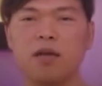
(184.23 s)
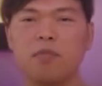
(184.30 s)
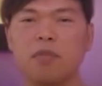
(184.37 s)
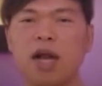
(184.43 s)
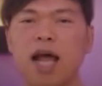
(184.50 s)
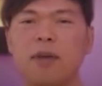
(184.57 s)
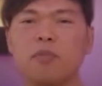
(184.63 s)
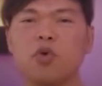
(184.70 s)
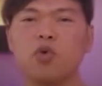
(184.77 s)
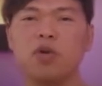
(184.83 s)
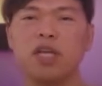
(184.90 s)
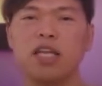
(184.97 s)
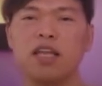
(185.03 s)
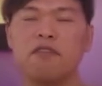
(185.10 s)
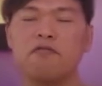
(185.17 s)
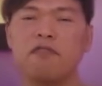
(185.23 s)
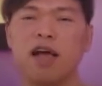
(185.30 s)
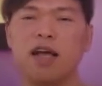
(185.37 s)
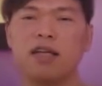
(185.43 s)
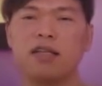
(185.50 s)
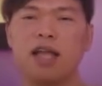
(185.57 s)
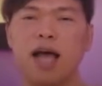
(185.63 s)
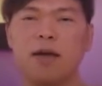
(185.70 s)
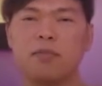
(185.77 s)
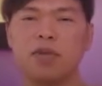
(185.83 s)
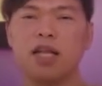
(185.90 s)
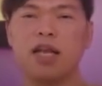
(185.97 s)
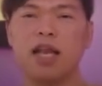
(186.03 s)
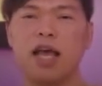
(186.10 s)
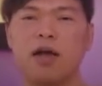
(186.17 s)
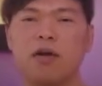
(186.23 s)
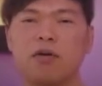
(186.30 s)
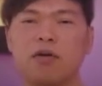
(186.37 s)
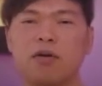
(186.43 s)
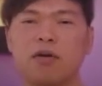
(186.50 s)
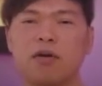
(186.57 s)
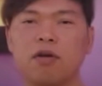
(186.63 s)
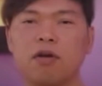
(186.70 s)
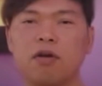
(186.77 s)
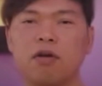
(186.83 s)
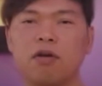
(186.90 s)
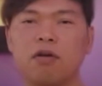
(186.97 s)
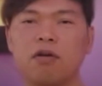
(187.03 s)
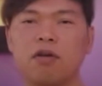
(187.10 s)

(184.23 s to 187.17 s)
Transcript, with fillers: พราหมณ์ผู้นี้ได้ฟังธรรมนั้นแล้วก็